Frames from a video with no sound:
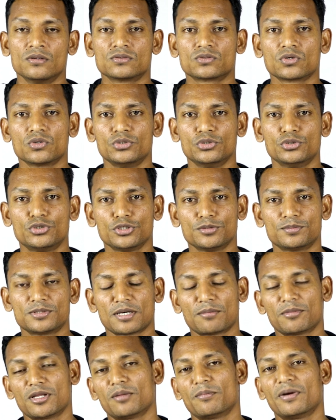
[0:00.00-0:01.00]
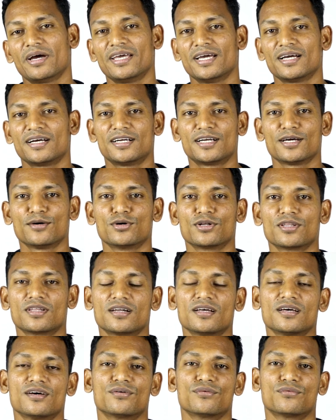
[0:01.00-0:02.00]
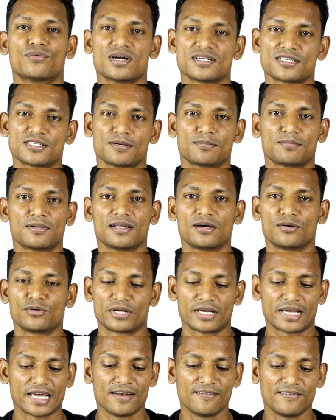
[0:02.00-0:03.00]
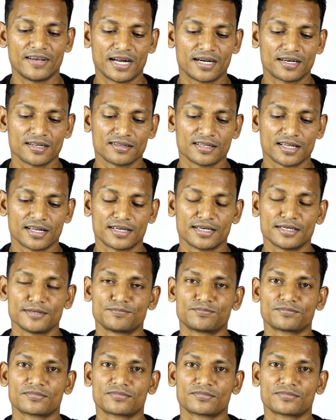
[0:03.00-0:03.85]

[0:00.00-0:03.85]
ஸோ யூடியூப் சம்மந்தமாக என்கிட்ட ஒருத்தர் வாட்ஸ்அப்பில் ஒரு கேள்வி கேட்டிருந்தார்